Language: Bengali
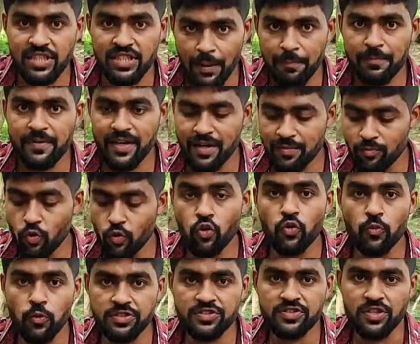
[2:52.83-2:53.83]
সাপটার
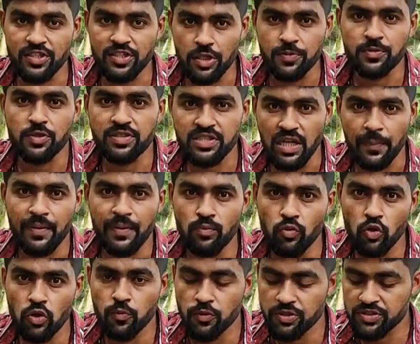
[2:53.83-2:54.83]
মুড বুঝতে হয় সবসময় সাপের
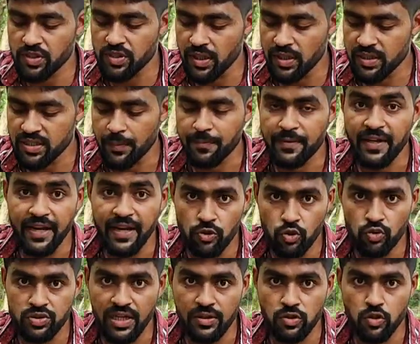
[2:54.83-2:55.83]
মুড বুঝতে হয় সাপটা
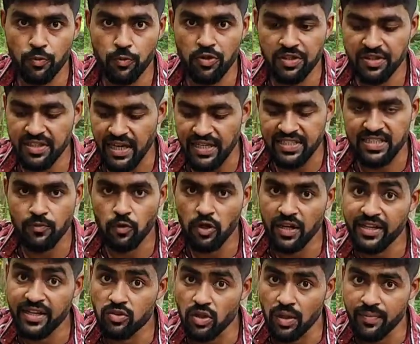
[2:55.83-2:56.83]
একটু শান্ত প্রকৃতির আছে
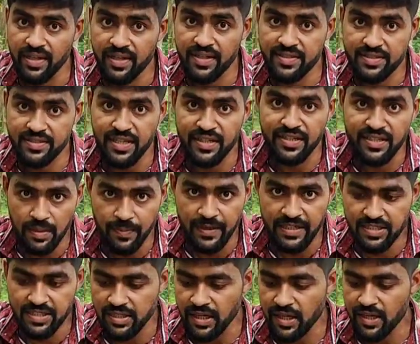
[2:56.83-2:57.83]
বলেই কিন্তু আমি এই রিস্কটা নিতে
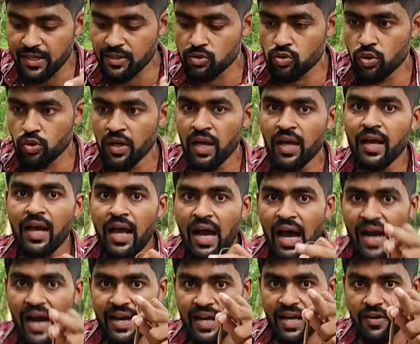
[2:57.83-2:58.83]
পারছি তা নাহলে কিন্তু
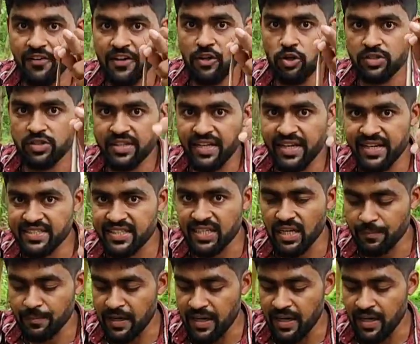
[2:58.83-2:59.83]
আগের ভিডিওতে
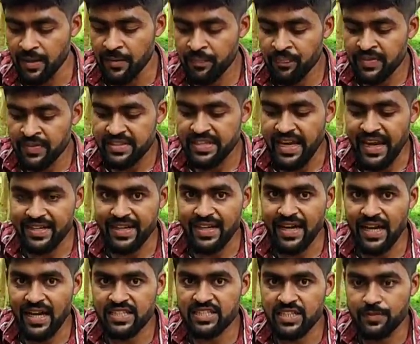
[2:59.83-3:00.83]
দেখেছেন আপনারা যে একটা
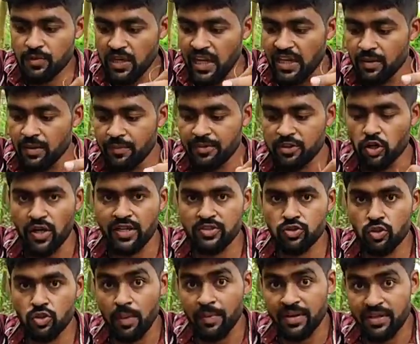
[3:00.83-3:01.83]
কালার চাপ এইভাবে ধরার জন্য